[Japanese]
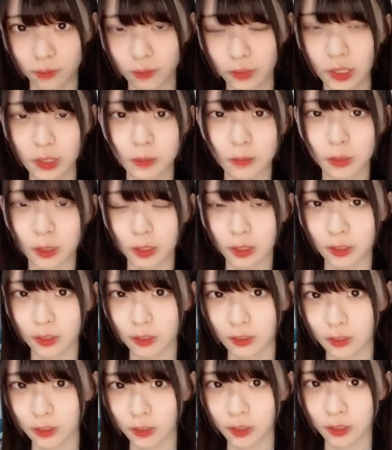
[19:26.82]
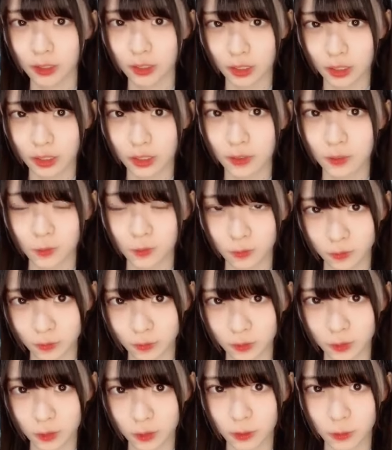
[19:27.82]
まあまあなんか
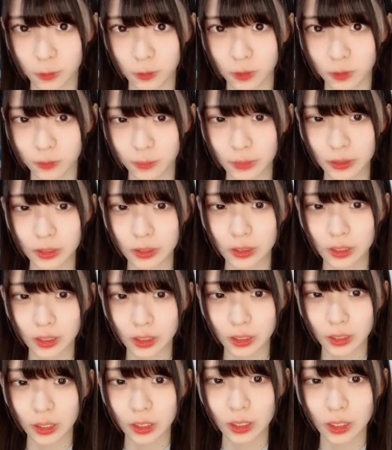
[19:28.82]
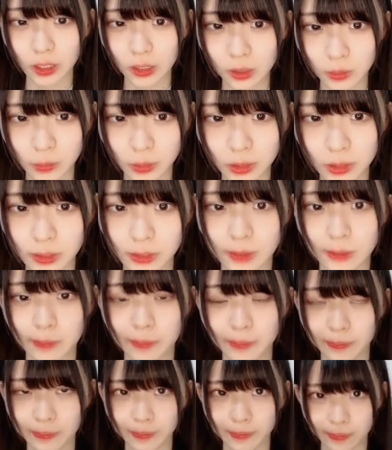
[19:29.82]
自分のペースで生きていきます
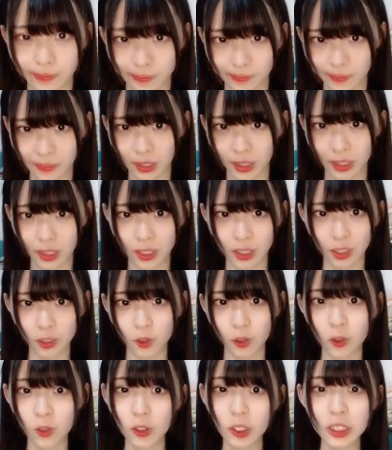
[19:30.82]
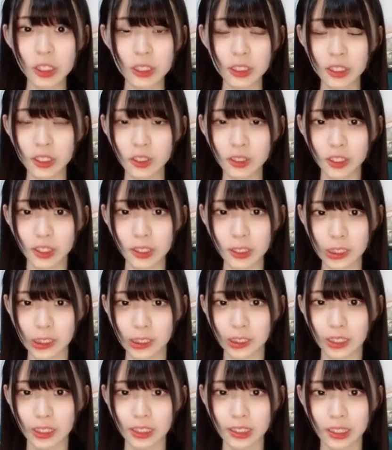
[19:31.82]
高校の授業で
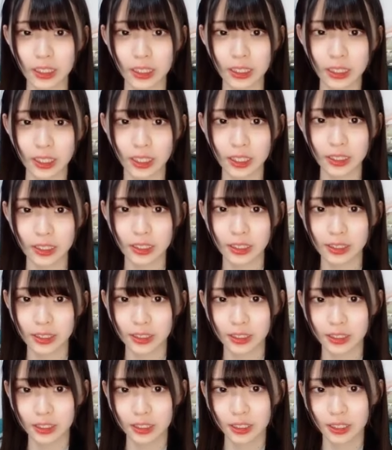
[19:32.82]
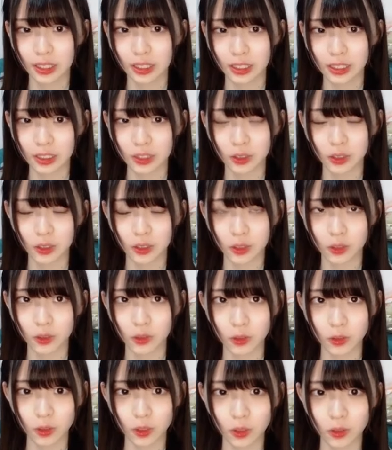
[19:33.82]
レッスンにやらされたすごい
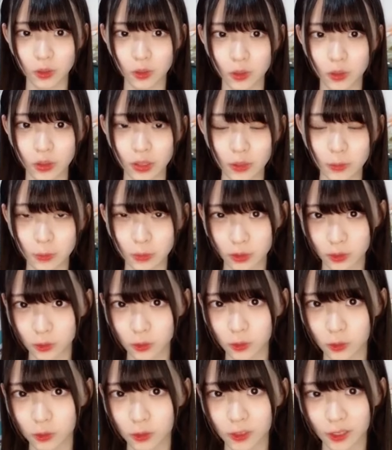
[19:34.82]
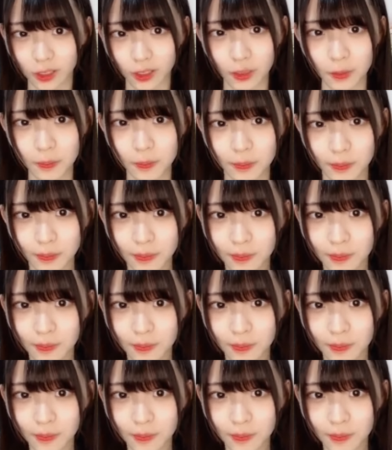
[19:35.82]
どとんでも高校だね